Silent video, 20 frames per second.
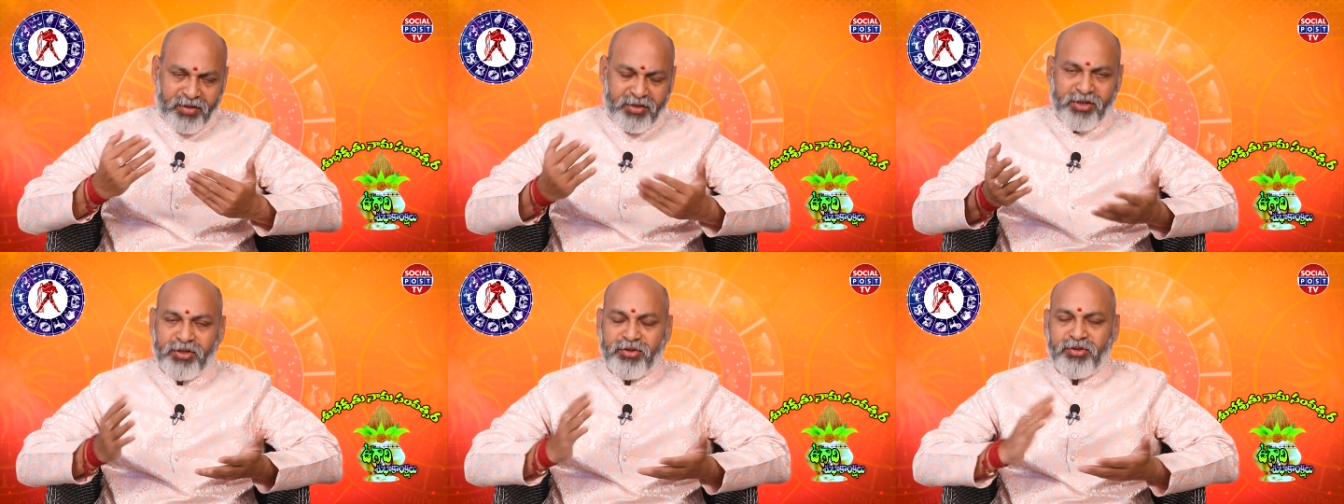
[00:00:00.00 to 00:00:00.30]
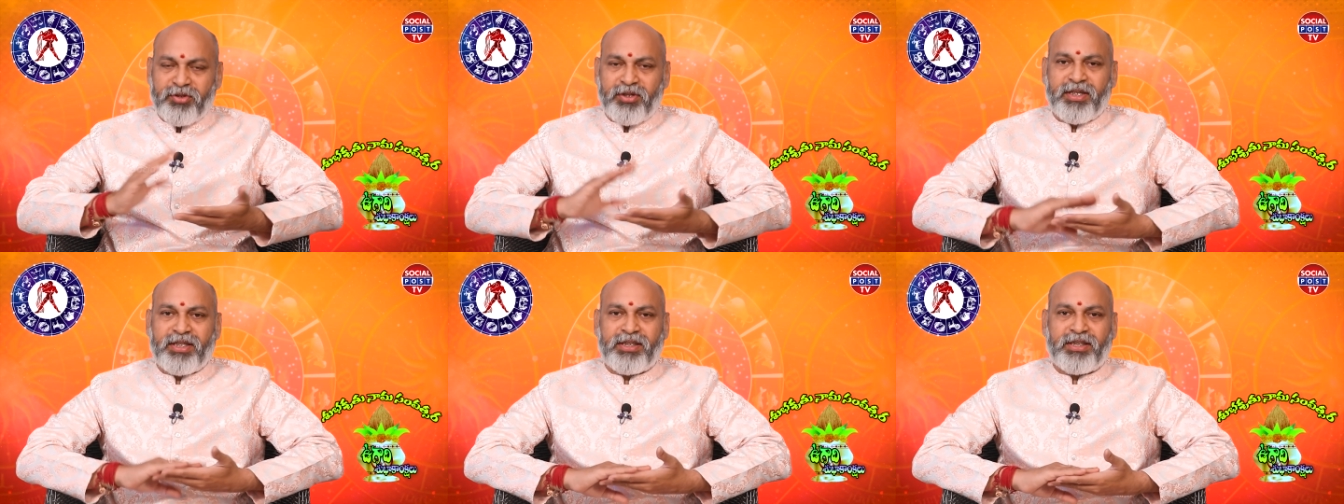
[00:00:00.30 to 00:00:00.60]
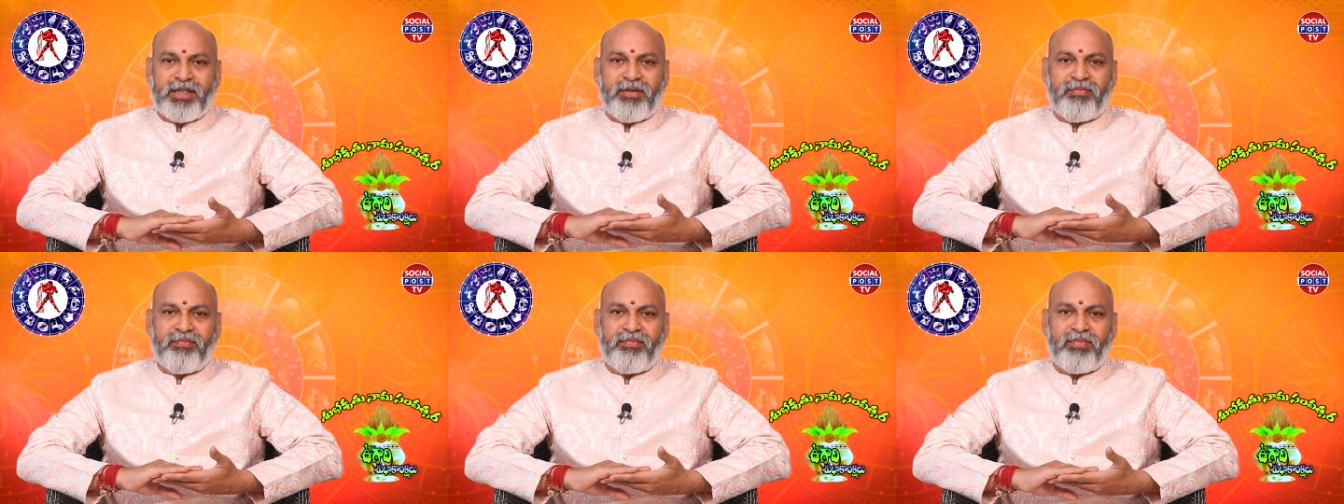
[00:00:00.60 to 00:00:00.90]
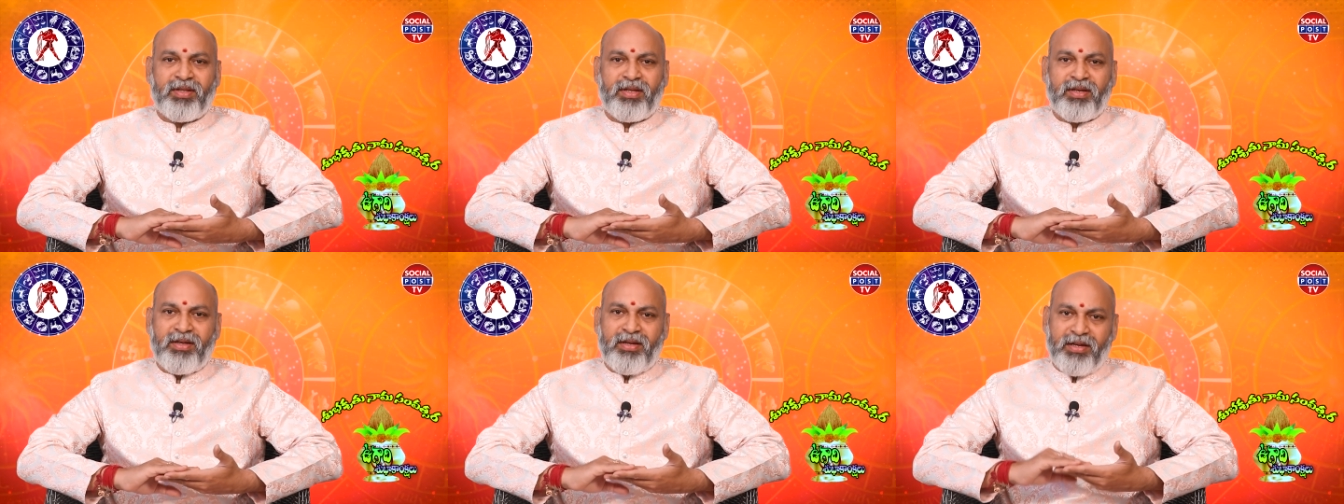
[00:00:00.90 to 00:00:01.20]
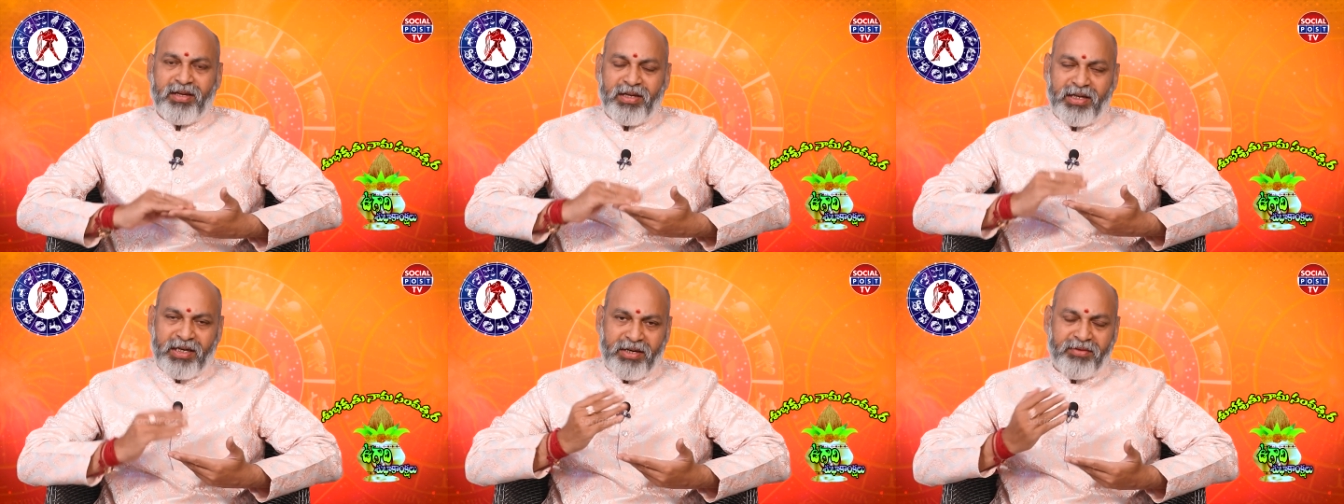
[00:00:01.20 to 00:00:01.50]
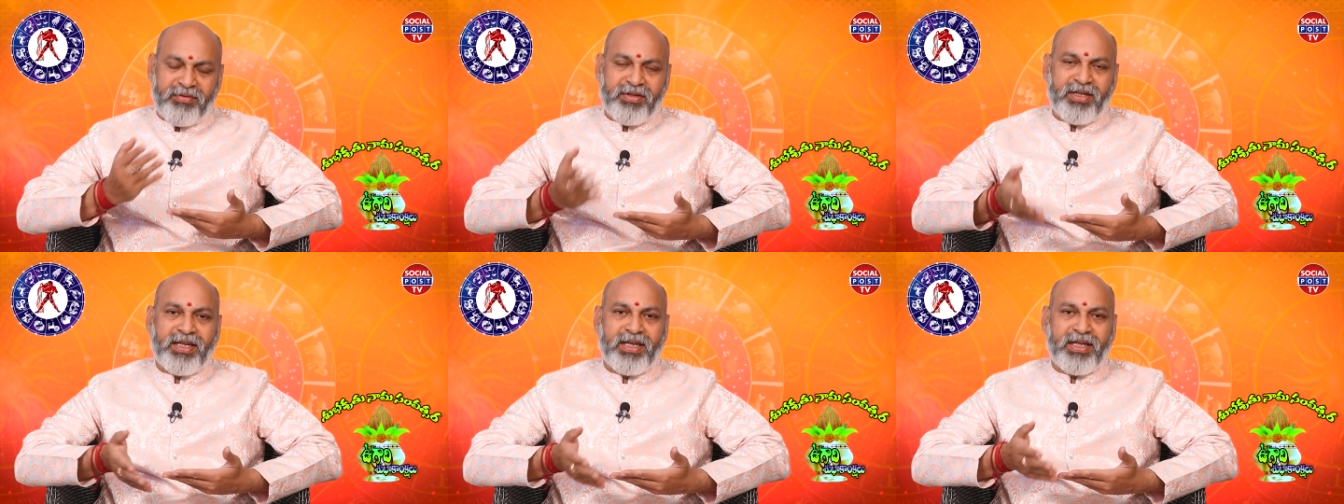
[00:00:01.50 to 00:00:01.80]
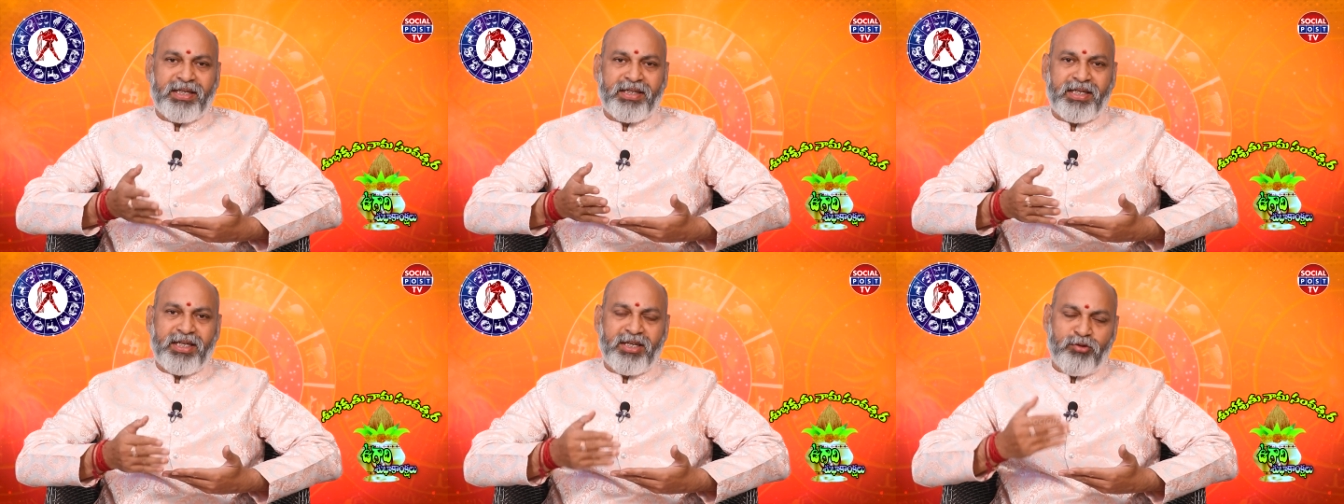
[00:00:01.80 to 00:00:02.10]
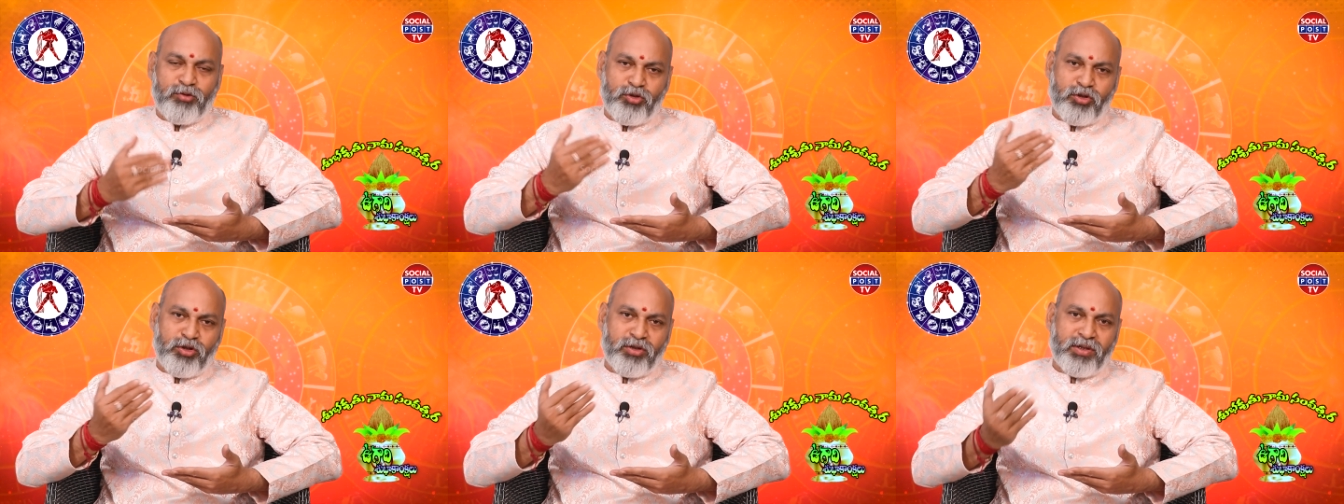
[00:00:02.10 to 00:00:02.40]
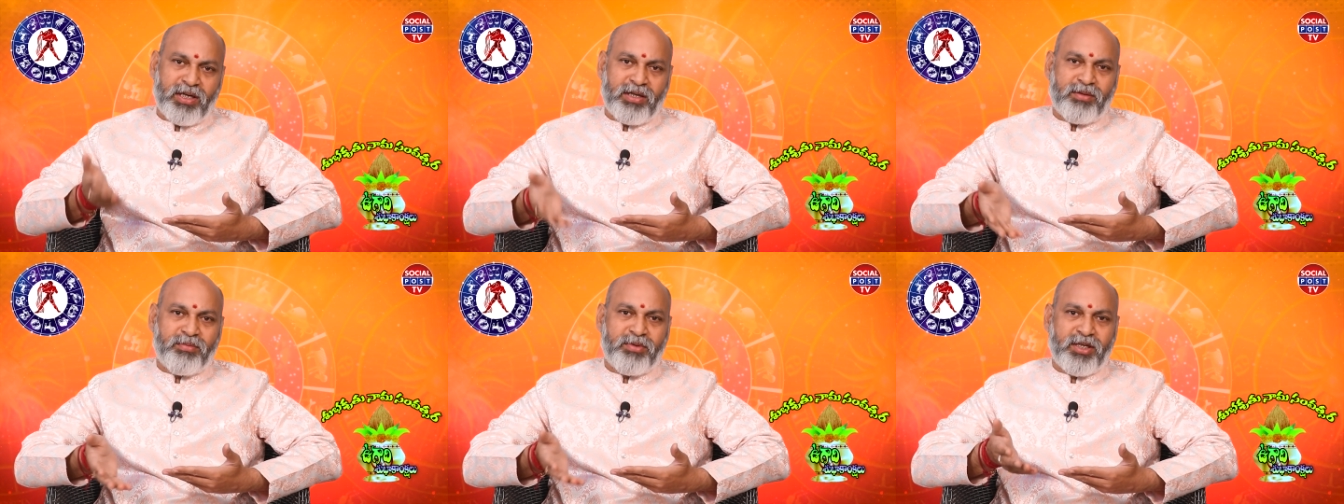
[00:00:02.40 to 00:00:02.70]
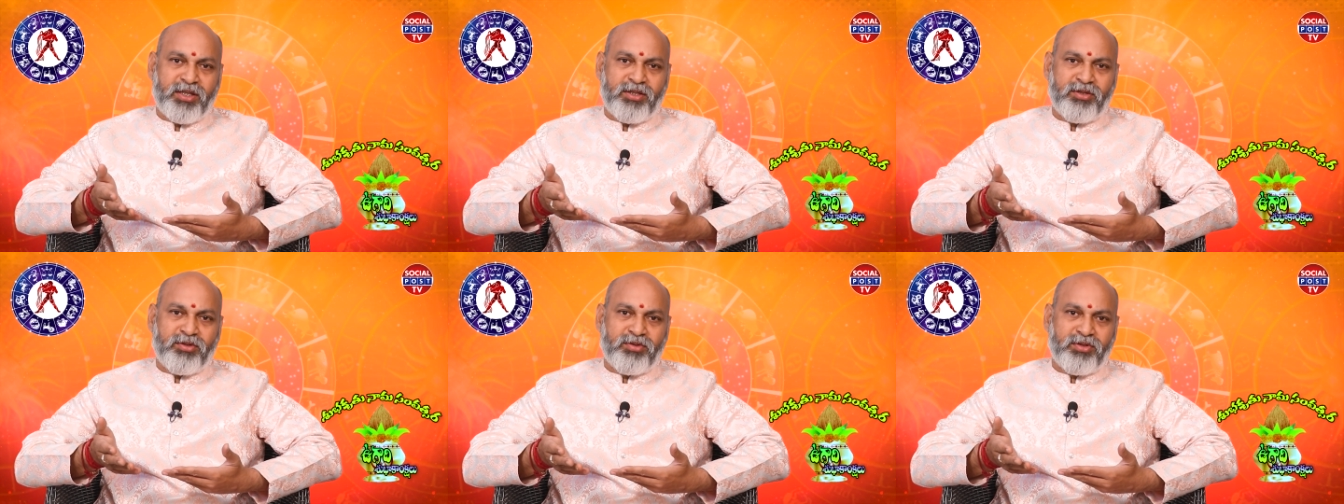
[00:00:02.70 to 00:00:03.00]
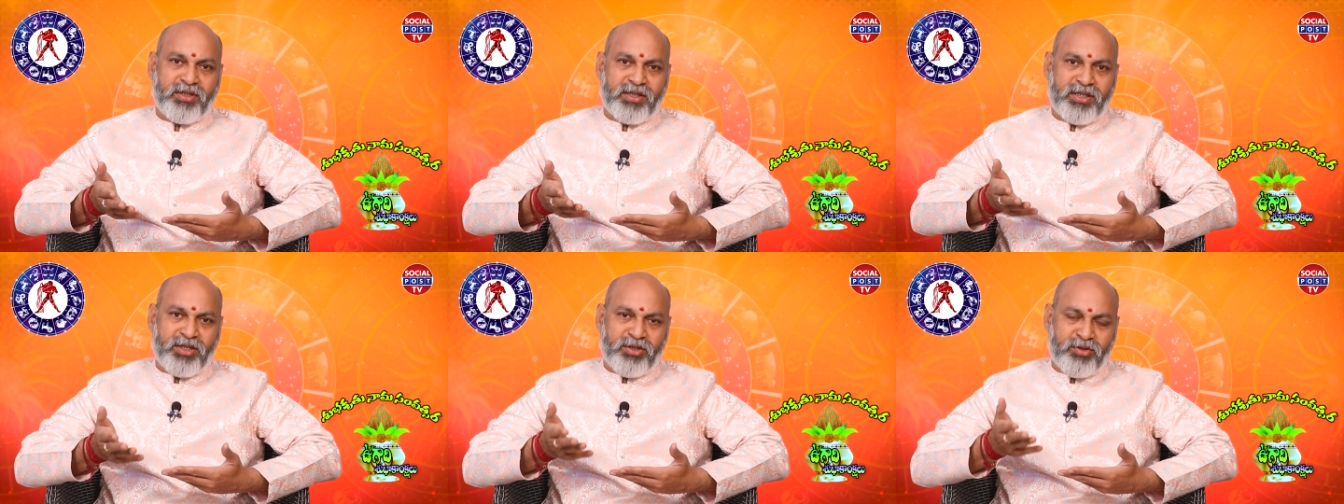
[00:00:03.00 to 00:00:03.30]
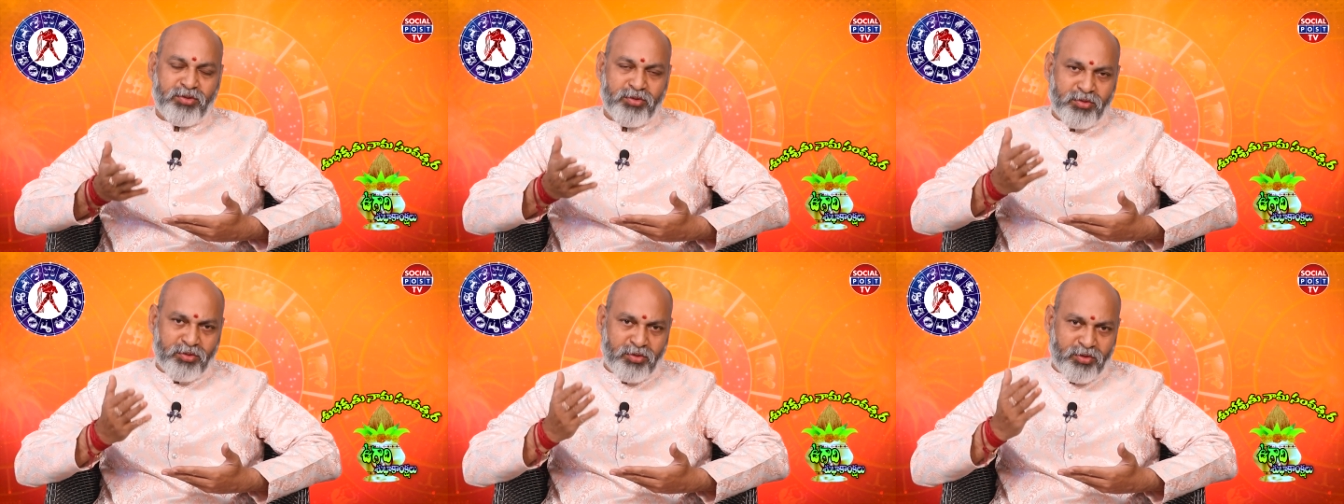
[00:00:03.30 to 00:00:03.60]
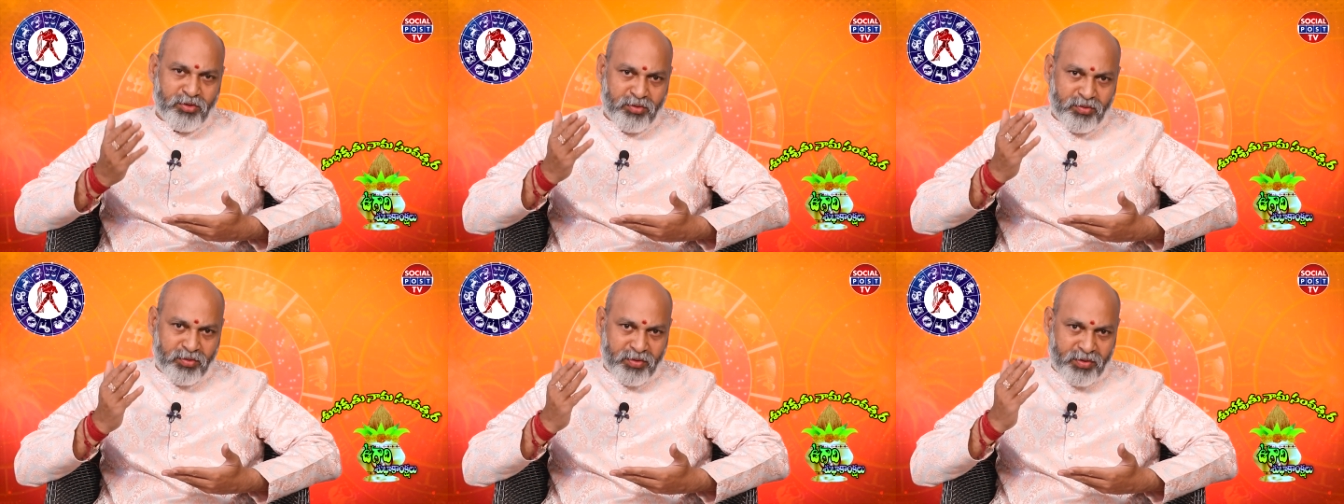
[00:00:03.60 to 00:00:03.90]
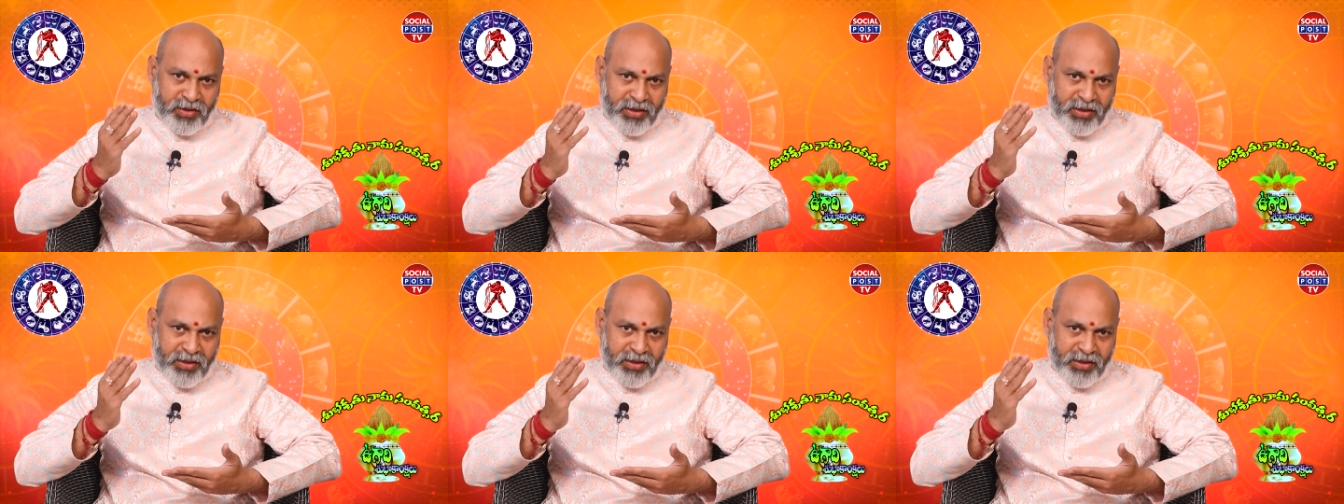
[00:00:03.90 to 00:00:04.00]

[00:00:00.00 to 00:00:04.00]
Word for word: చంద్రుడైతే రవి నెలకి కుజుడు నలభై ఐదు రోజులకి శుక్రుడు